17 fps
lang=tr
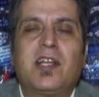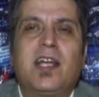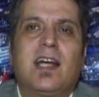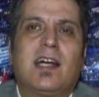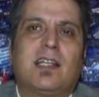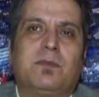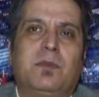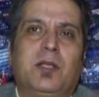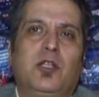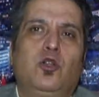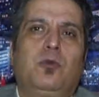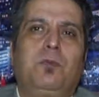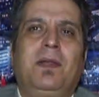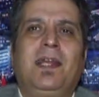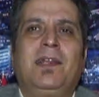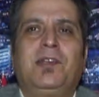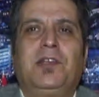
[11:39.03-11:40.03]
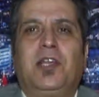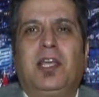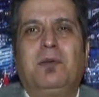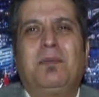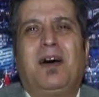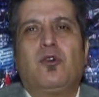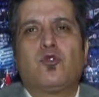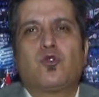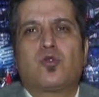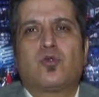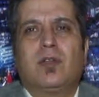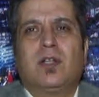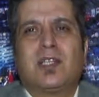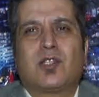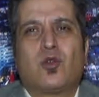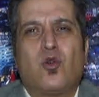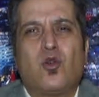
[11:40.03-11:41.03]
yardım ediyor. Bilindiği gibi
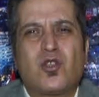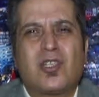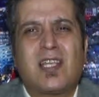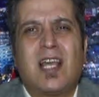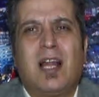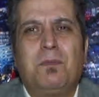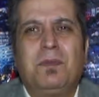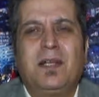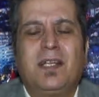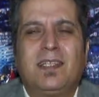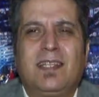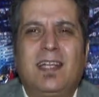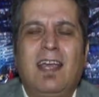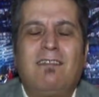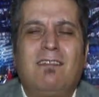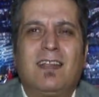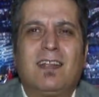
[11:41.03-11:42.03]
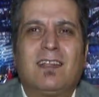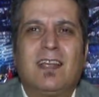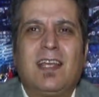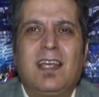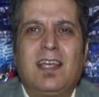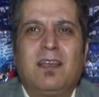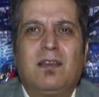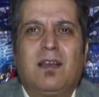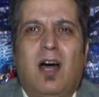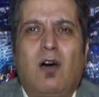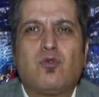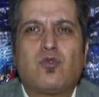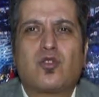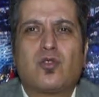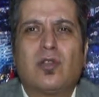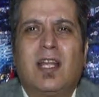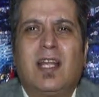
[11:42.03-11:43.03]
Avusturya sosyal bir devlet.
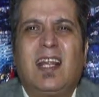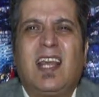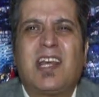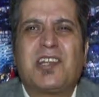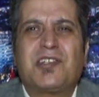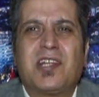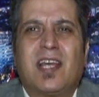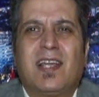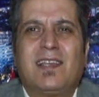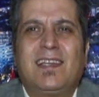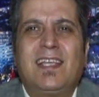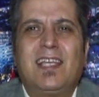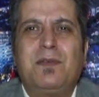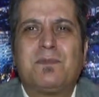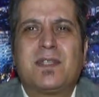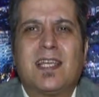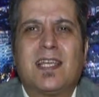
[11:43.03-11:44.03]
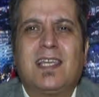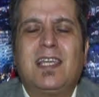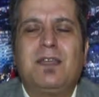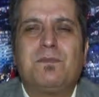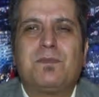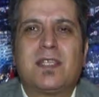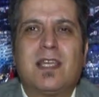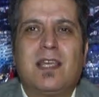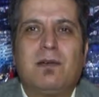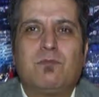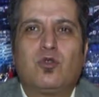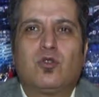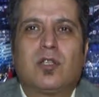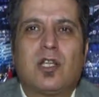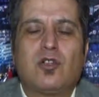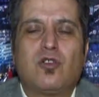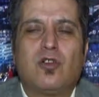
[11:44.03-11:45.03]
Avusturya'da yaşayan kimse kimseye
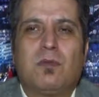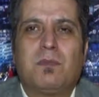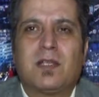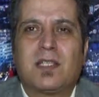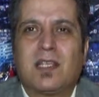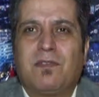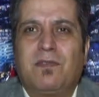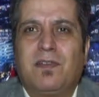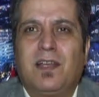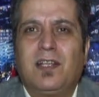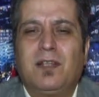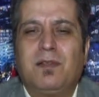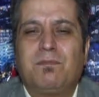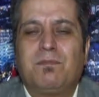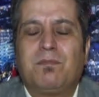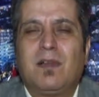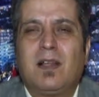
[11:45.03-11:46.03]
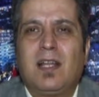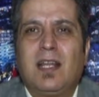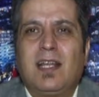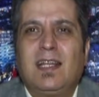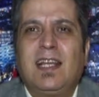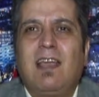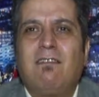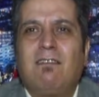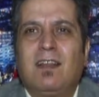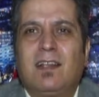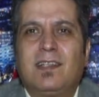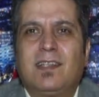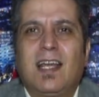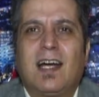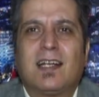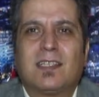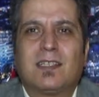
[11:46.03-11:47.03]
muhtaç olmaz efendim.
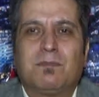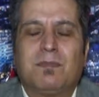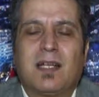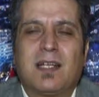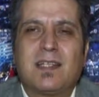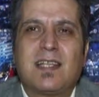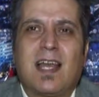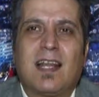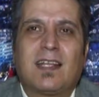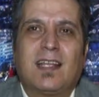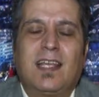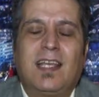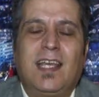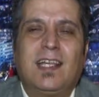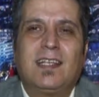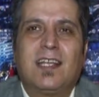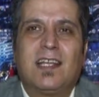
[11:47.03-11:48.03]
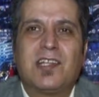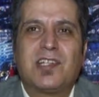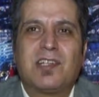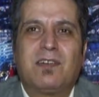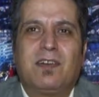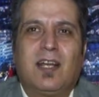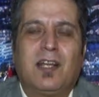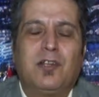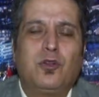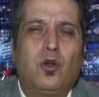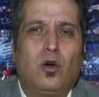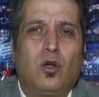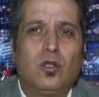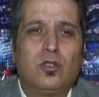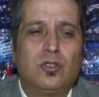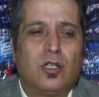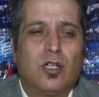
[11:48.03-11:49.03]
Devlet yardımları zaten yeterince var. Yani ne
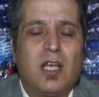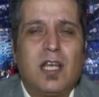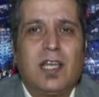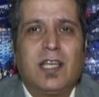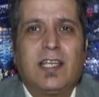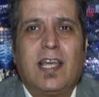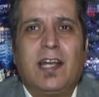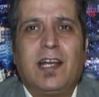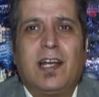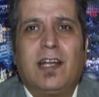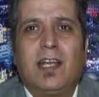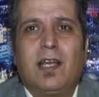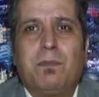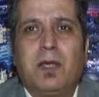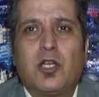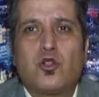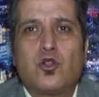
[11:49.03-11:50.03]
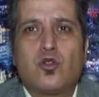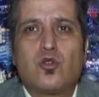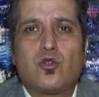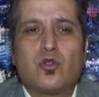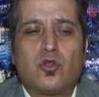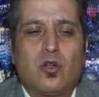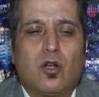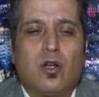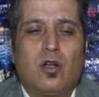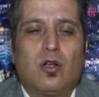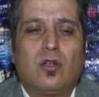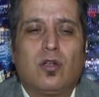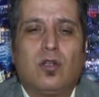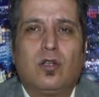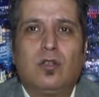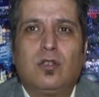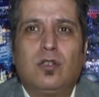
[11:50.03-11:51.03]
olur kenarıya 500 euro
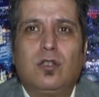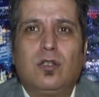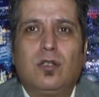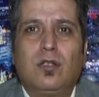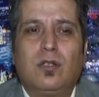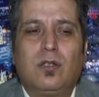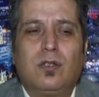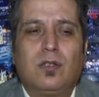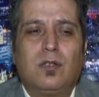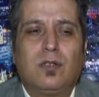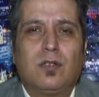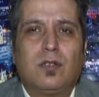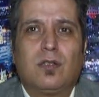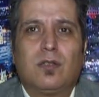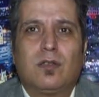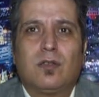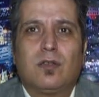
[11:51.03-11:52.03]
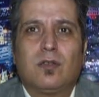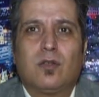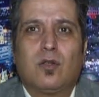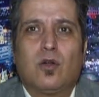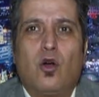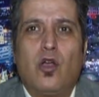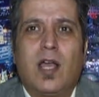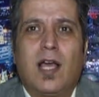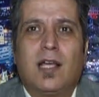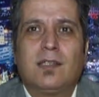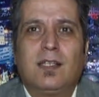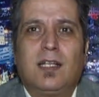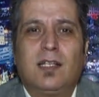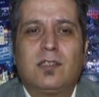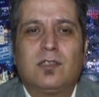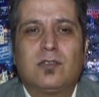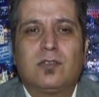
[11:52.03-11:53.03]
e,
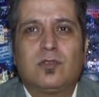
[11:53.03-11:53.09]
koyanlar